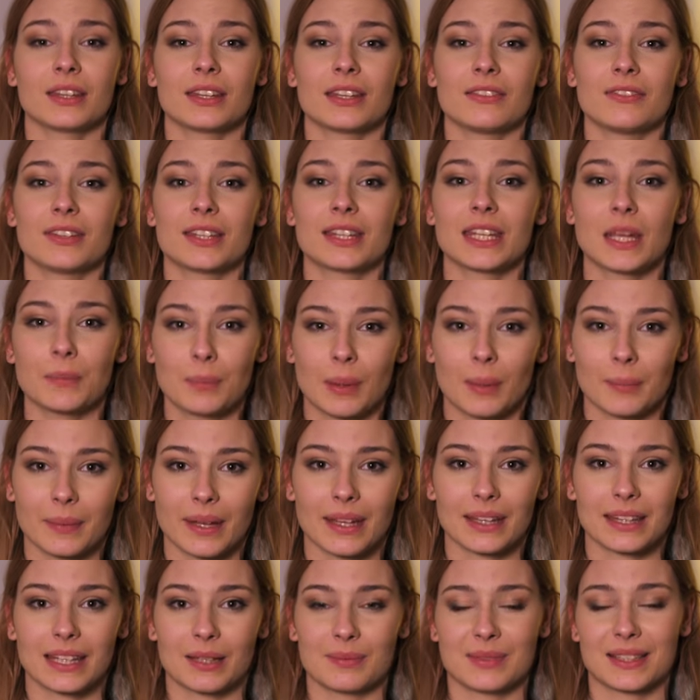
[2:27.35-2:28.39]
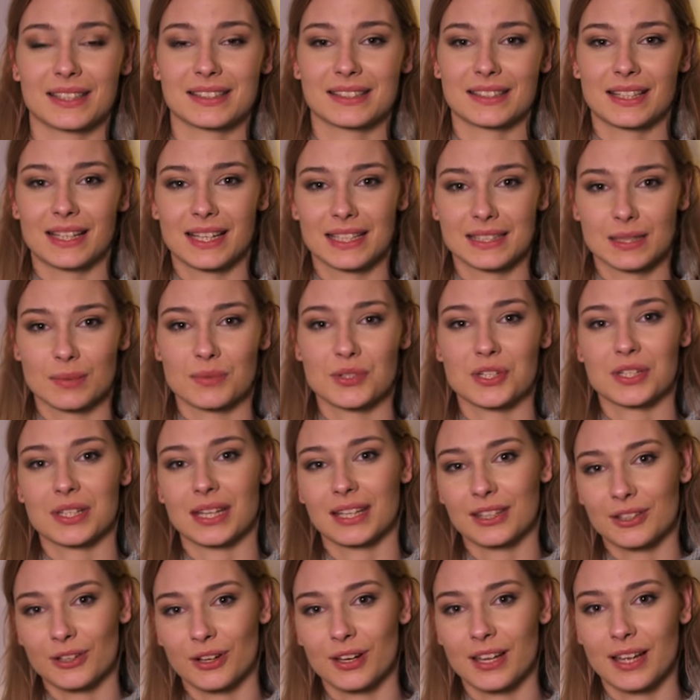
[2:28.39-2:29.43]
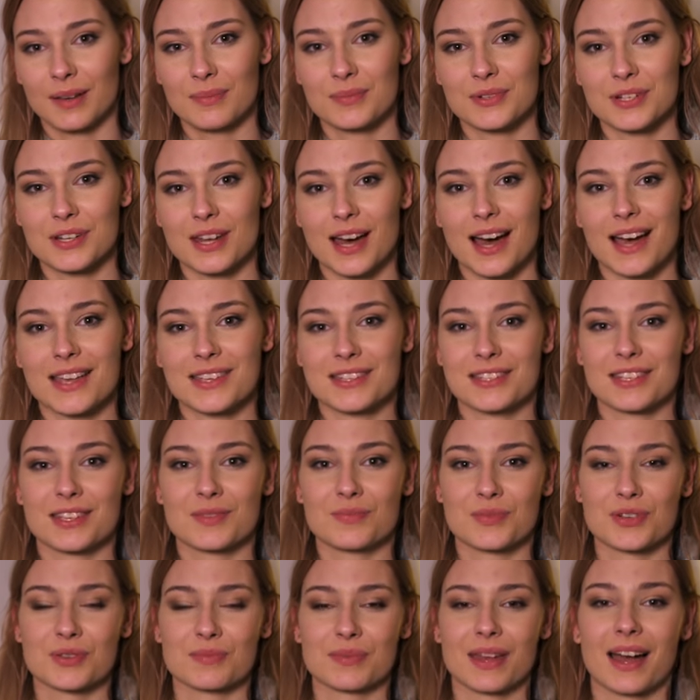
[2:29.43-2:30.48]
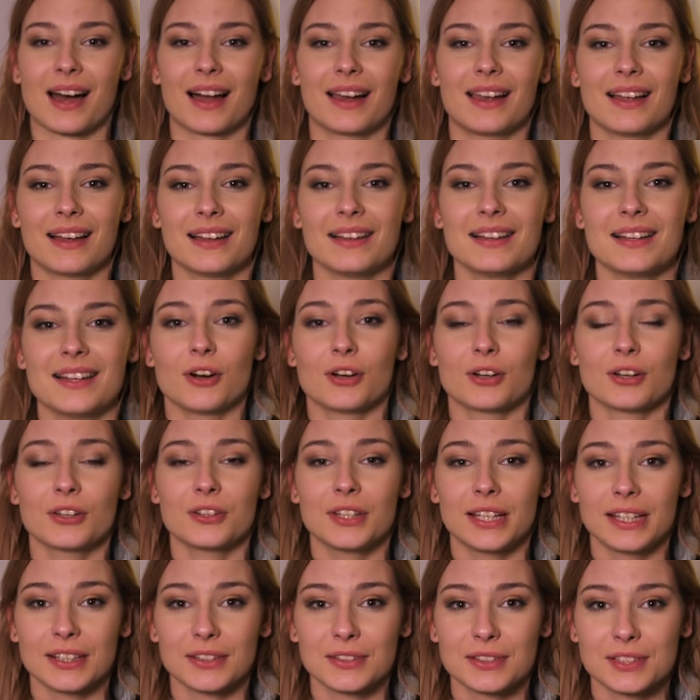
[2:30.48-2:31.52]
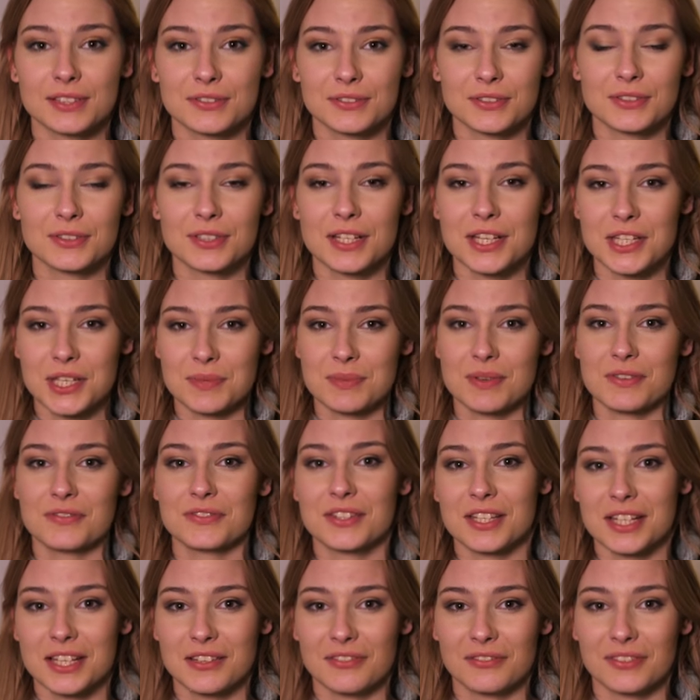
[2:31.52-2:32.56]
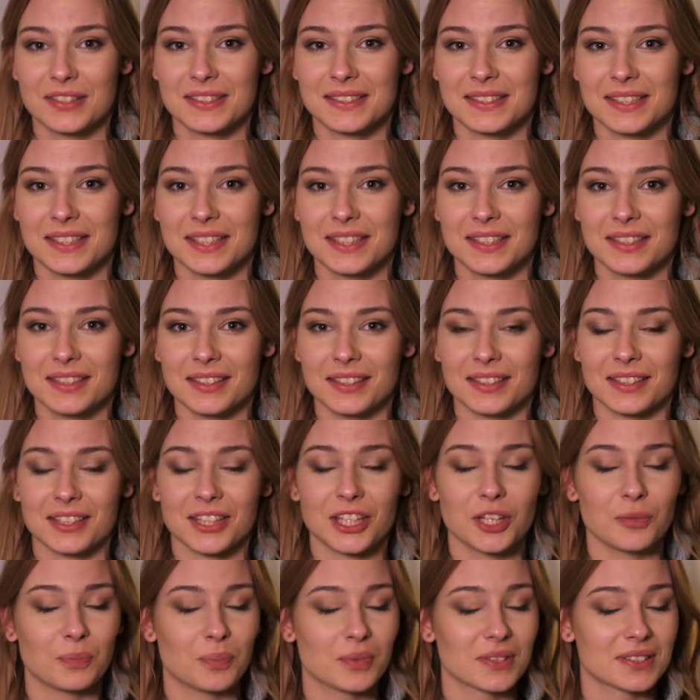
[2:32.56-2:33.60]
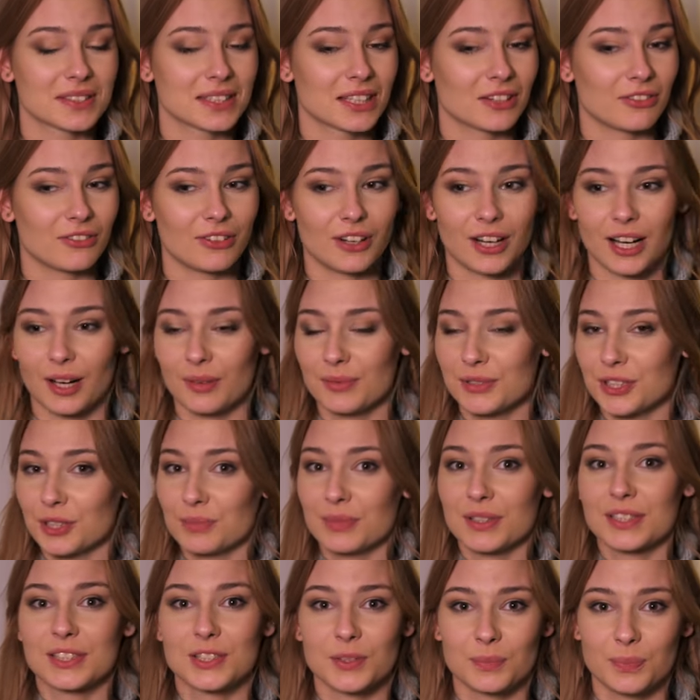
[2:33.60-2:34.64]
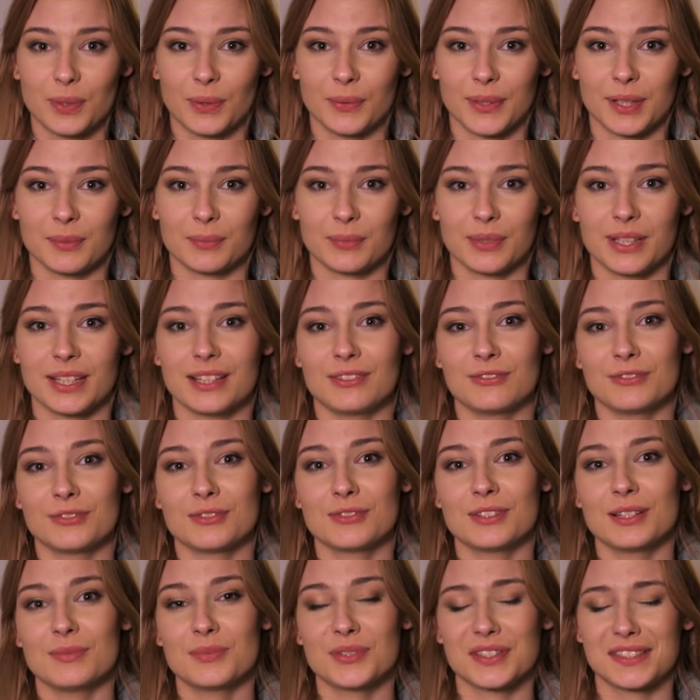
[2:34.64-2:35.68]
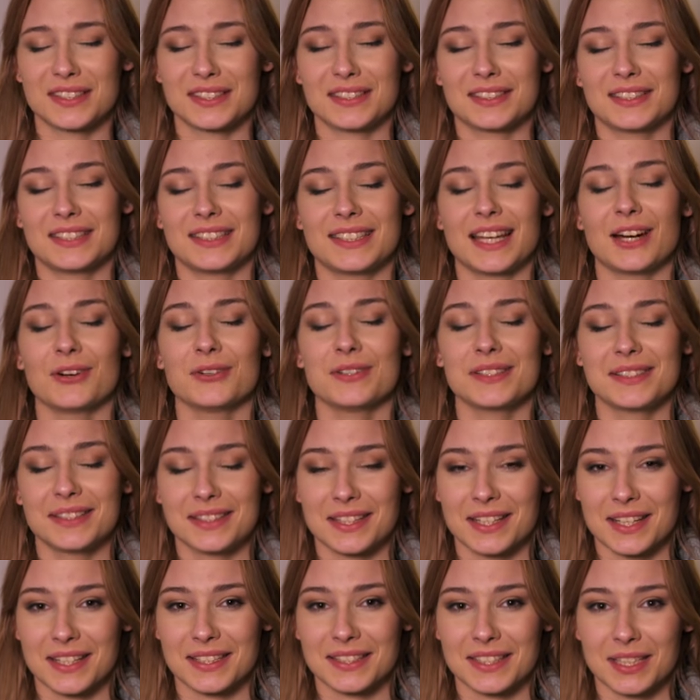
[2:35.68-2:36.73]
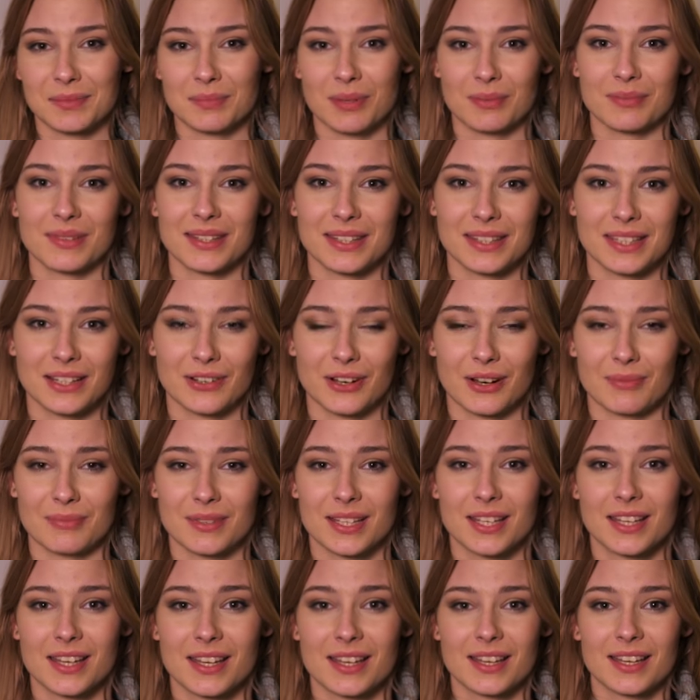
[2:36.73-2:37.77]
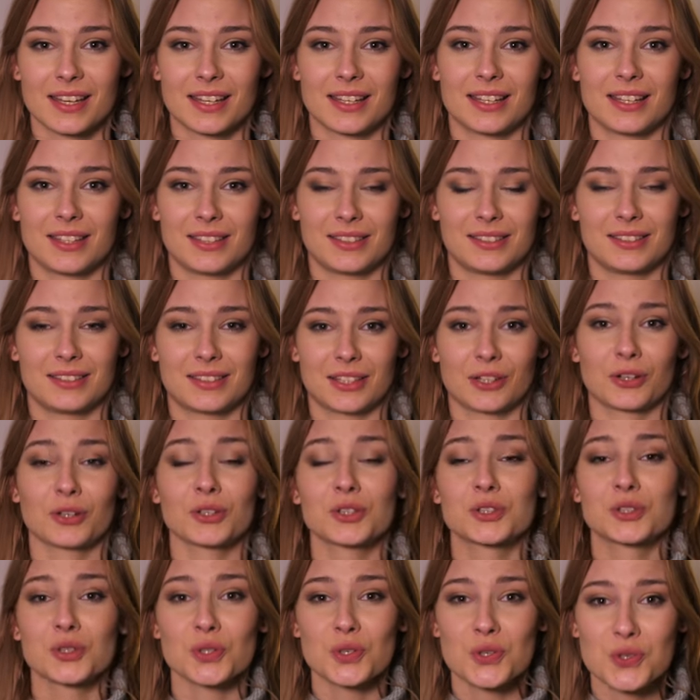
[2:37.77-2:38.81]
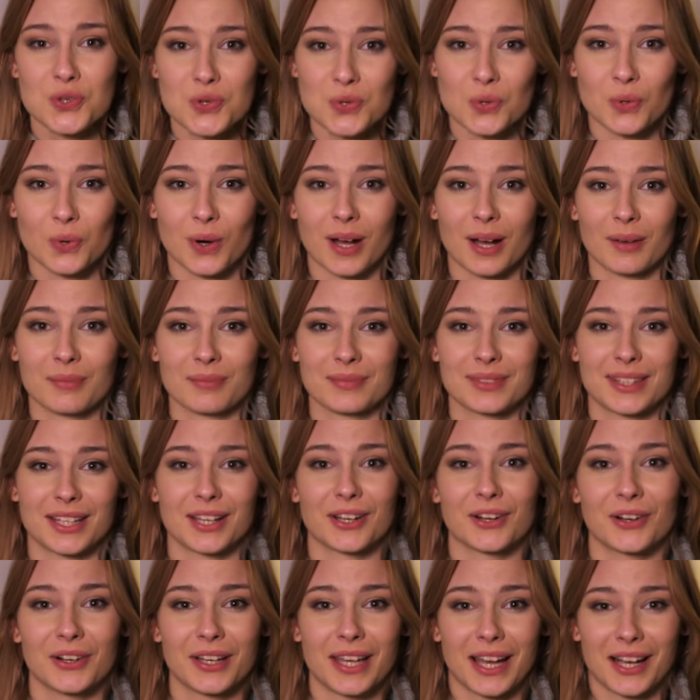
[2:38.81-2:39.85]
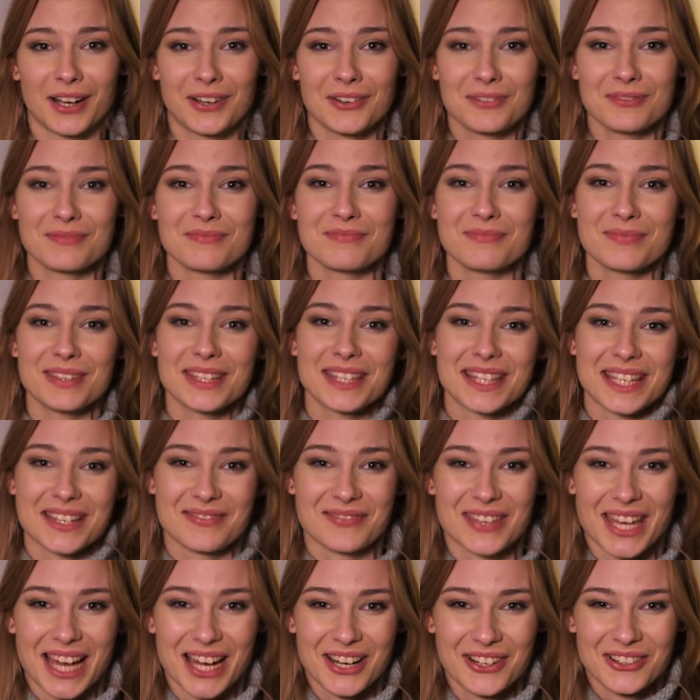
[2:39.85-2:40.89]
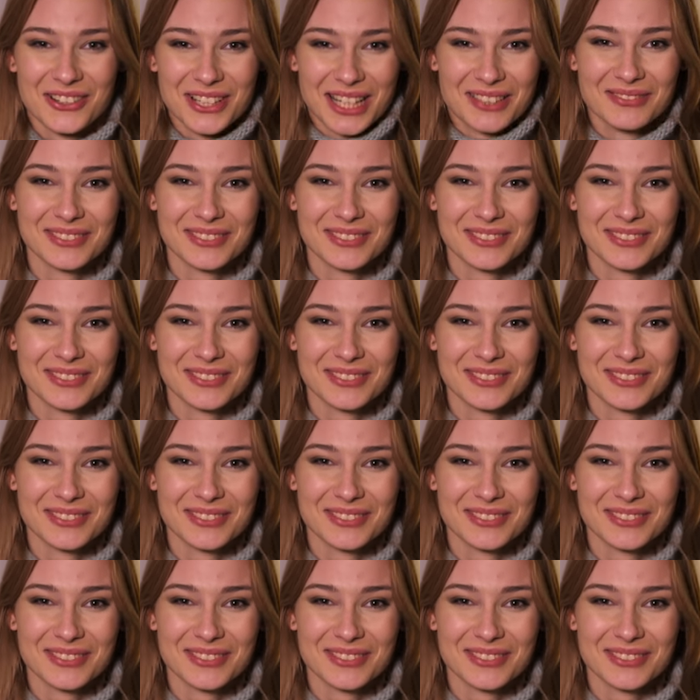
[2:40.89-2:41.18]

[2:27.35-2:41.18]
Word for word: Nawet nie pamiętam, jak znalazłam się na dole przy Asi i przy Michale. Oglądając w ogóle siebie w telewizji, nie poznawałam siebie zupełnie, bo ja w ogóle przez ten cały stres nie pamiętałam e, tego, co czułam, tego, jaką minę miałam.